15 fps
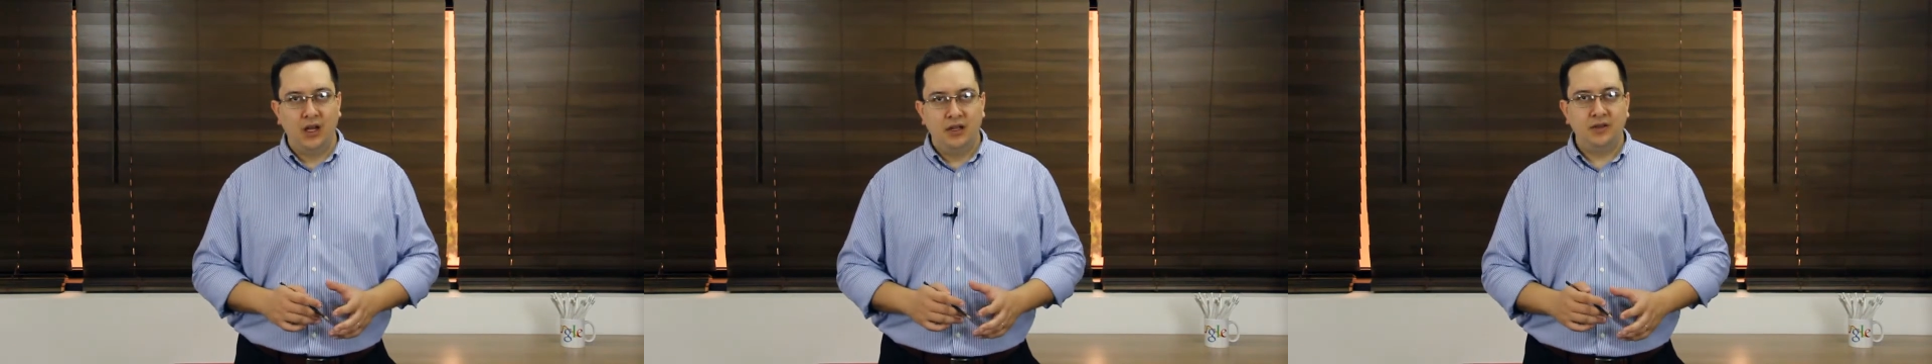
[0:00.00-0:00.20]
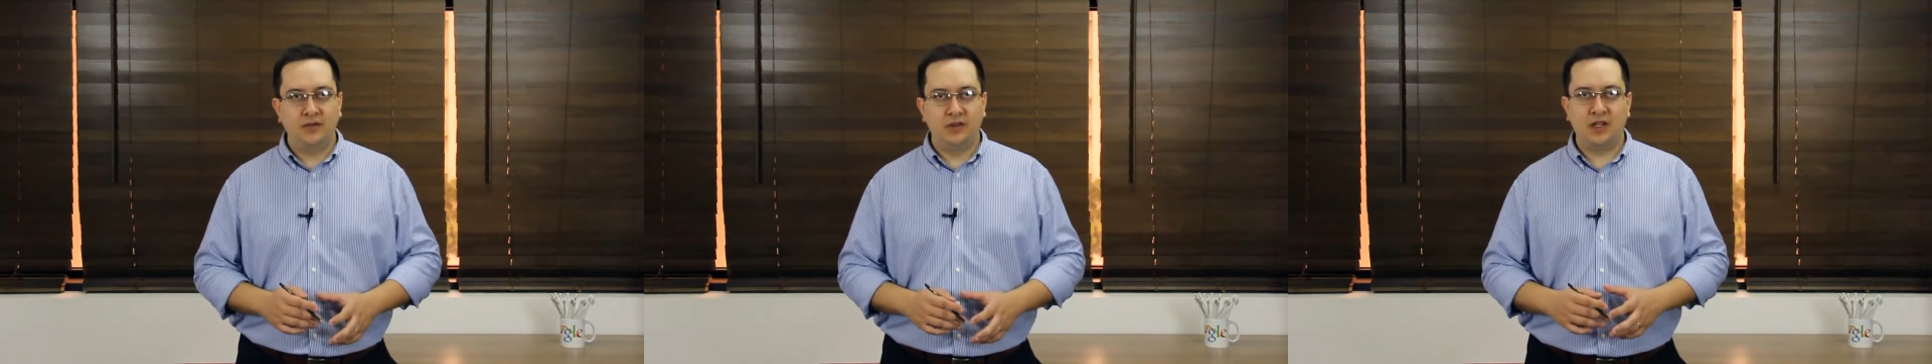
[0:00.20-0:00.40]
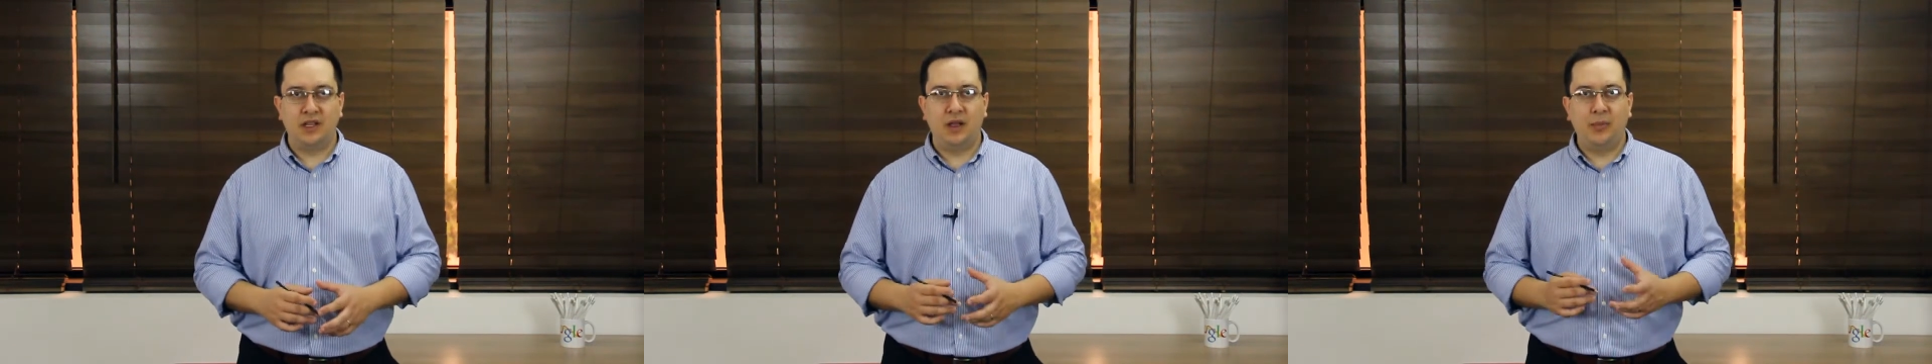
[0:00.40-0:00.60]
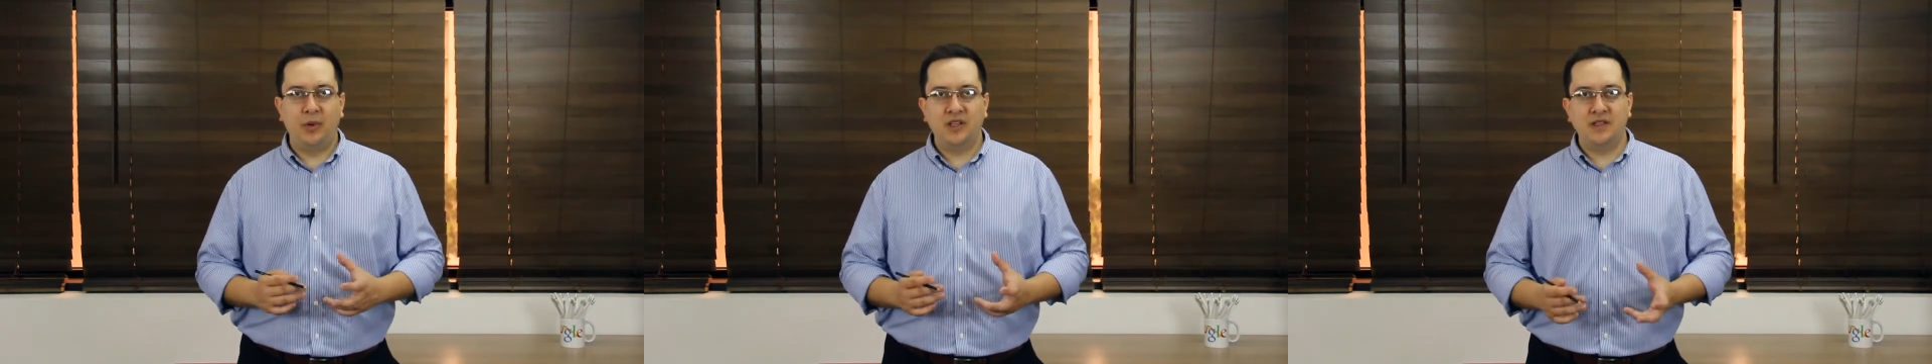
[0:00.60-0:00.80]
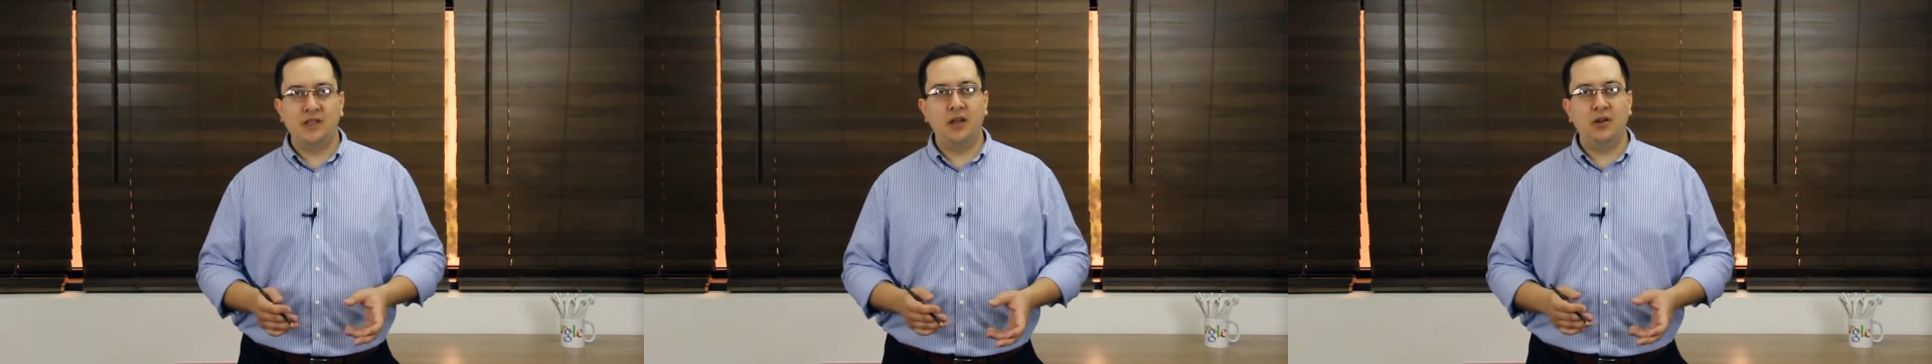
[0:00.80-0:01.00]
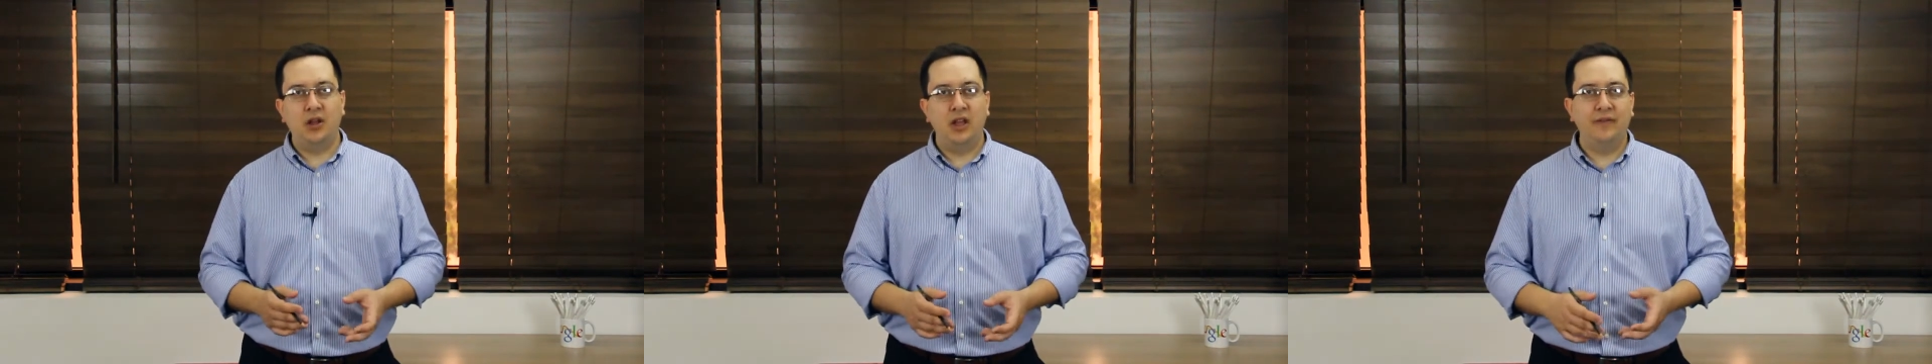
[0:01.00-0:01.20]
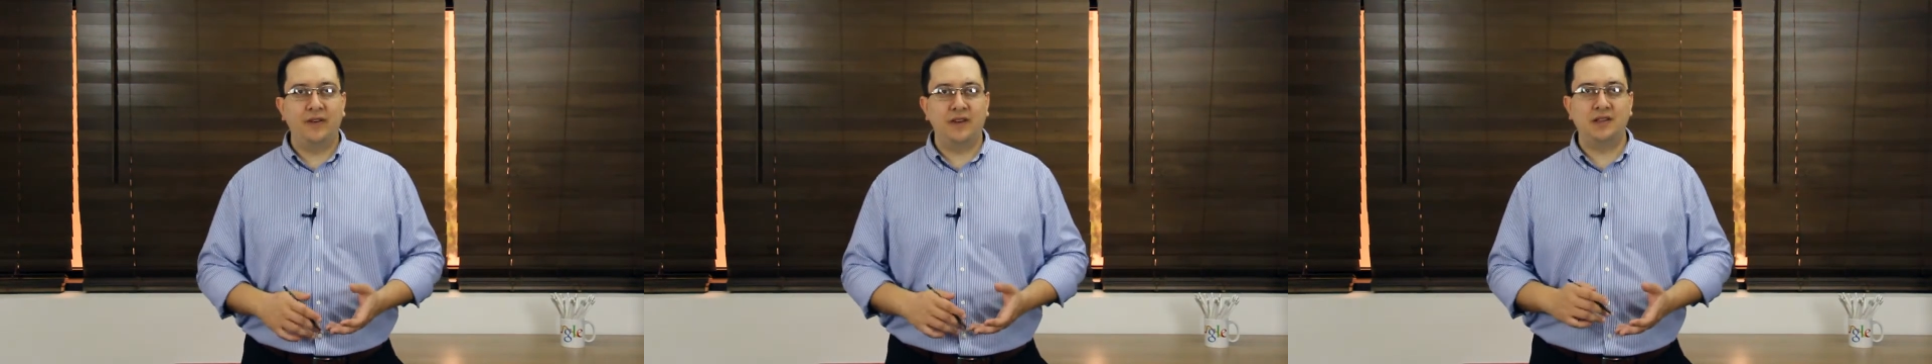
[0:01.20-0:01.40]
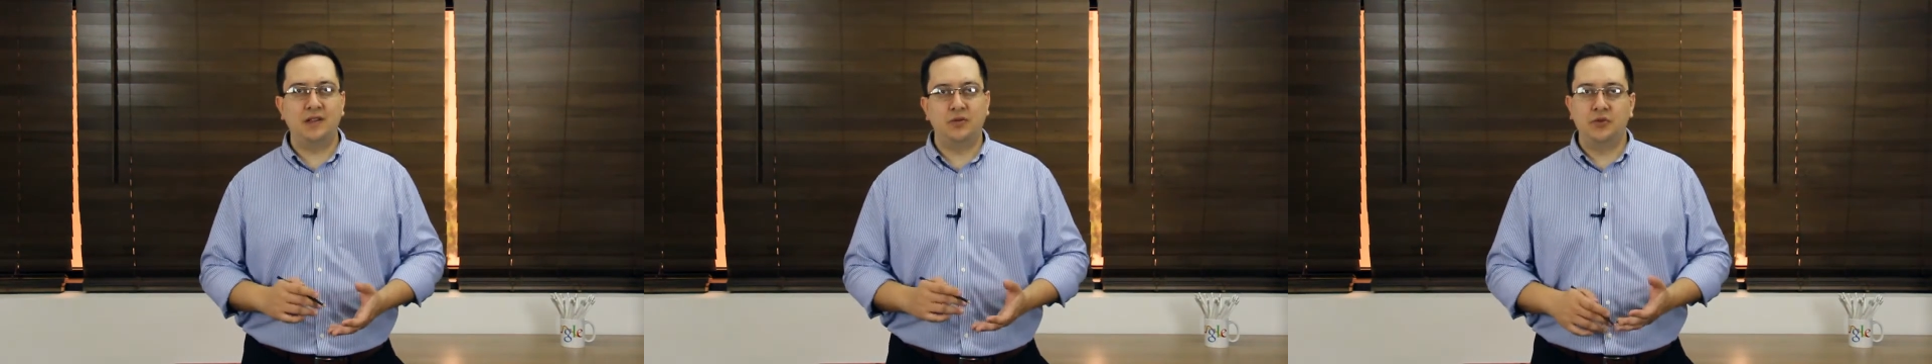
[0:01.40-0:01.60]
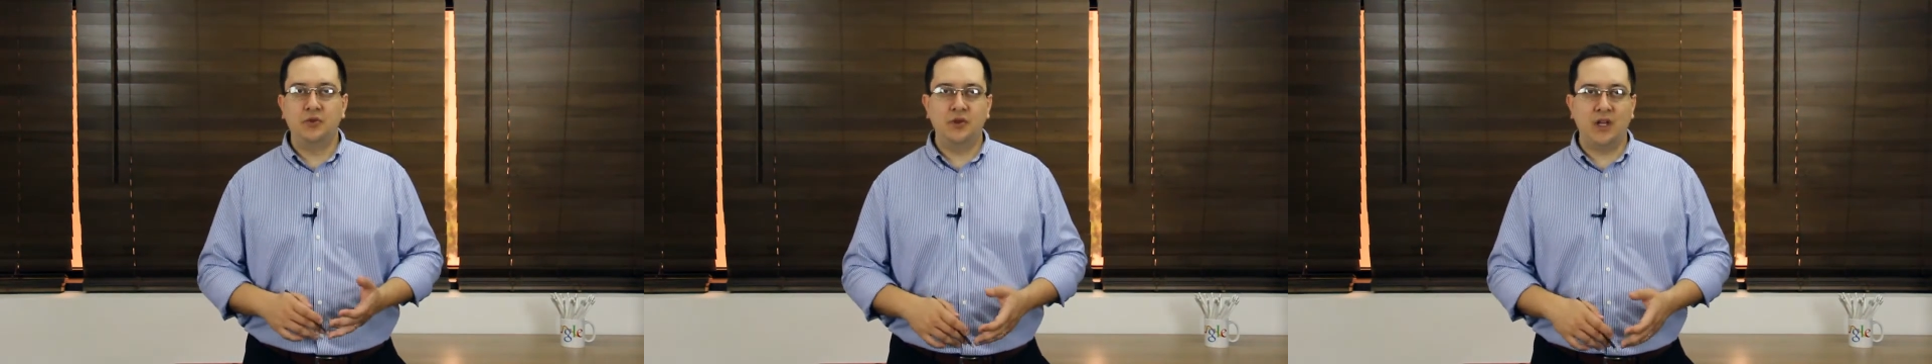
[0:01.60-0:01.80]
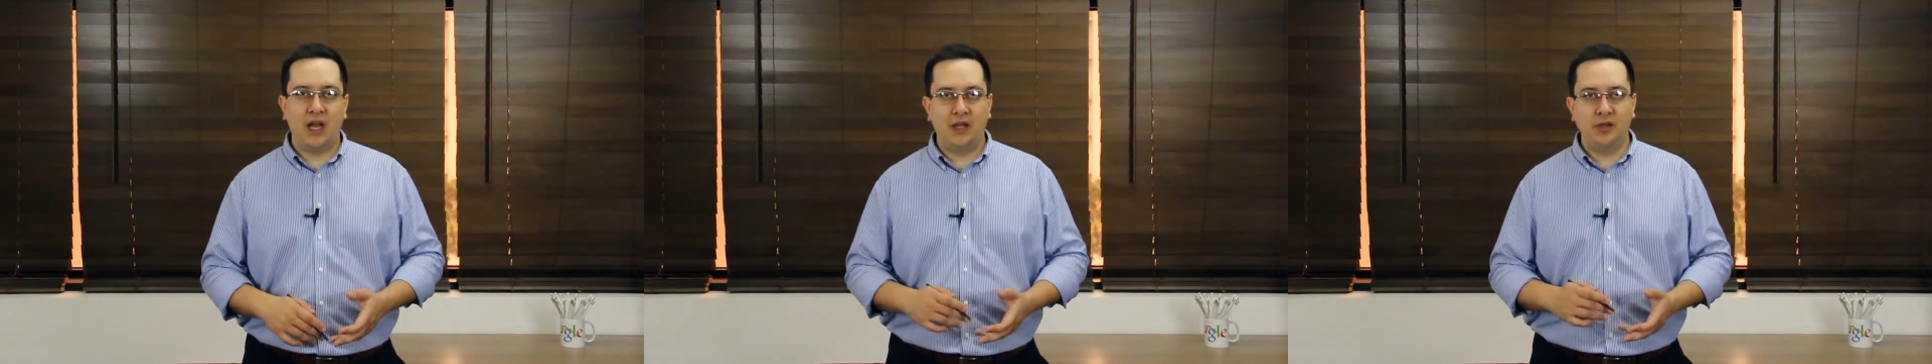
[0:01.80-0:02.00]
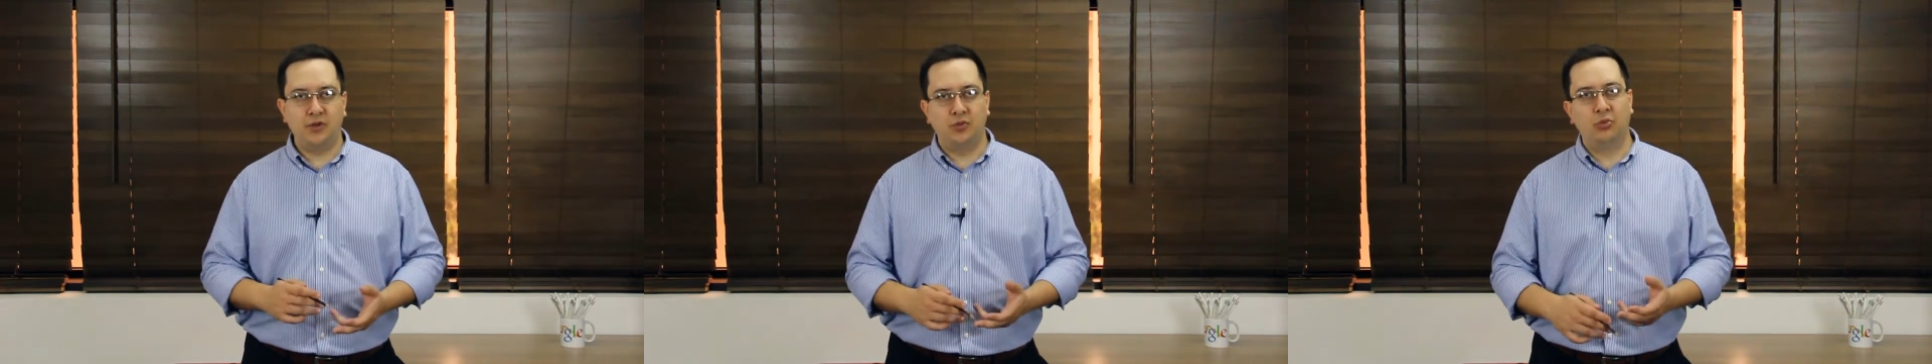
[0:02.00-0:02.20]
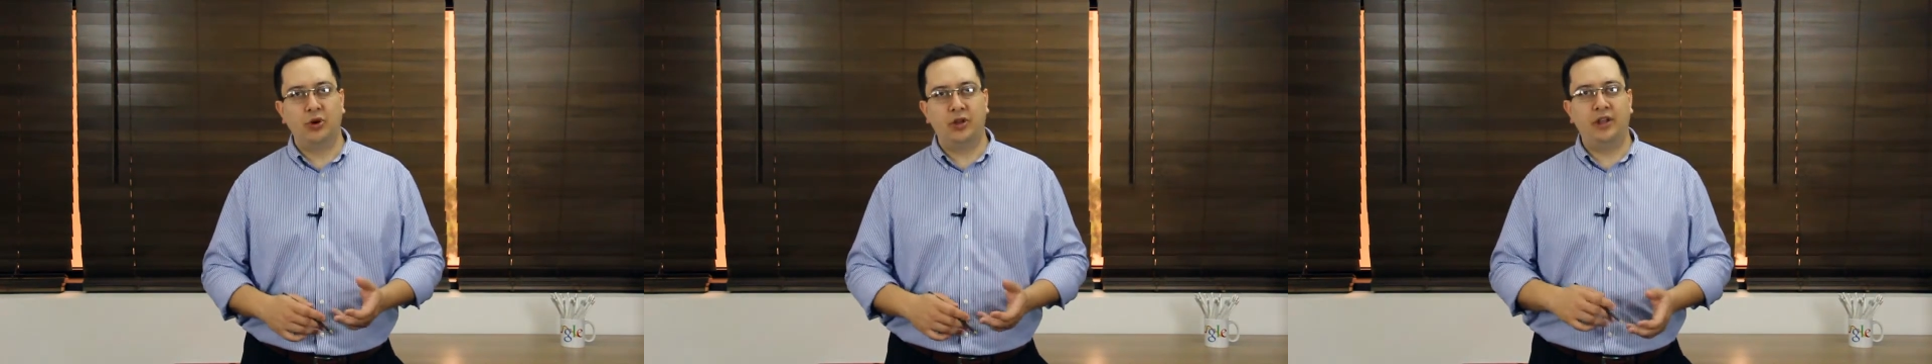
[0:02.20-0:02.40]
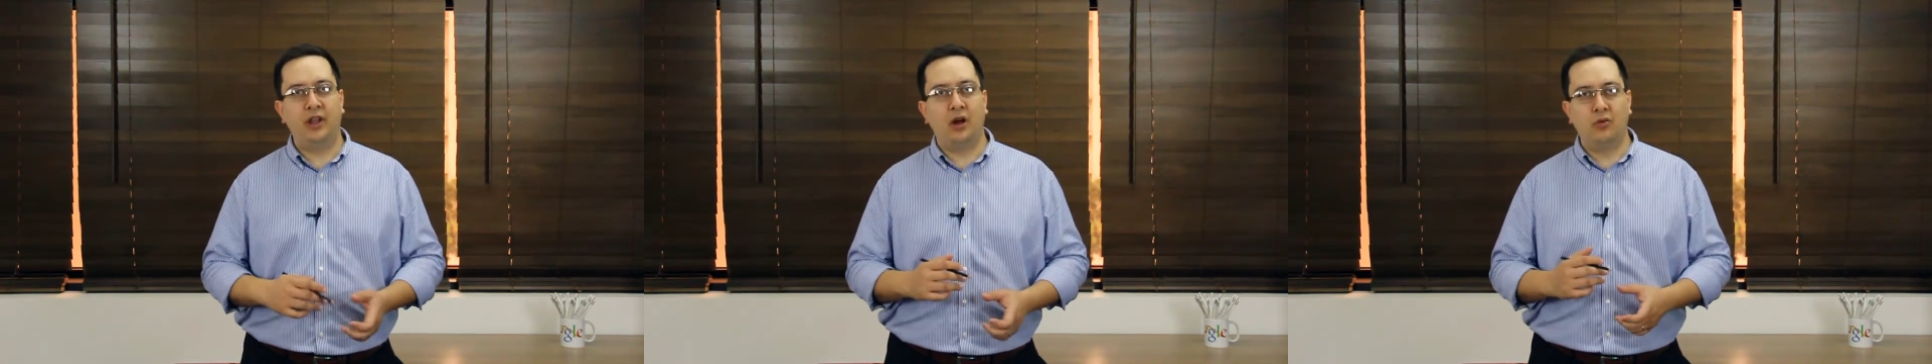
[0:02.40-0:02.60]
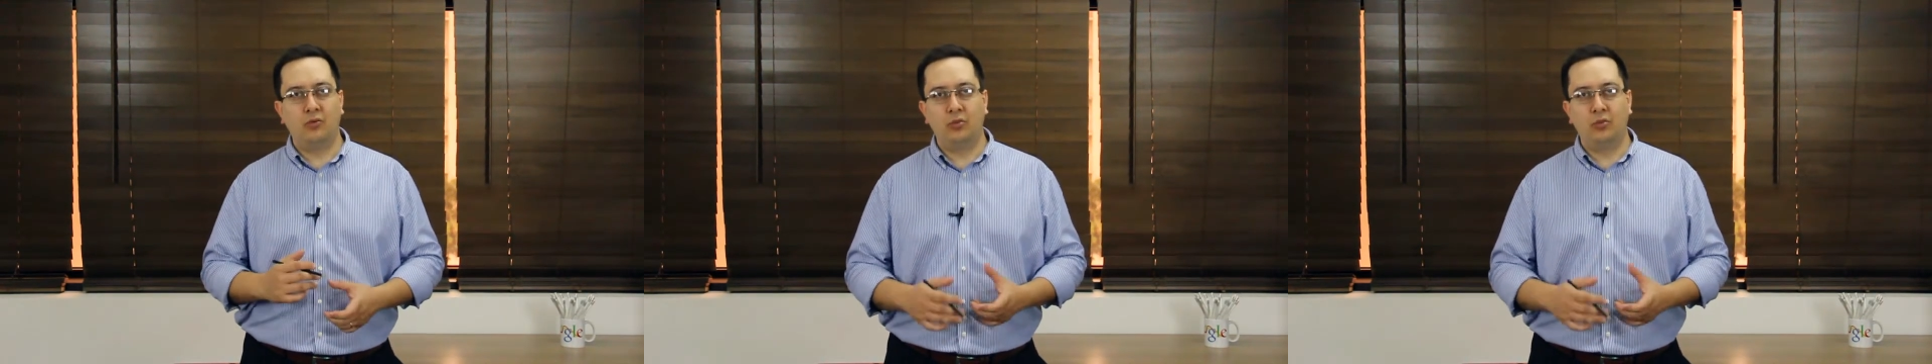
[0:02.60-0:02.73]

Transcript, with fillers: Se você está pensando em refazer um site, um portal,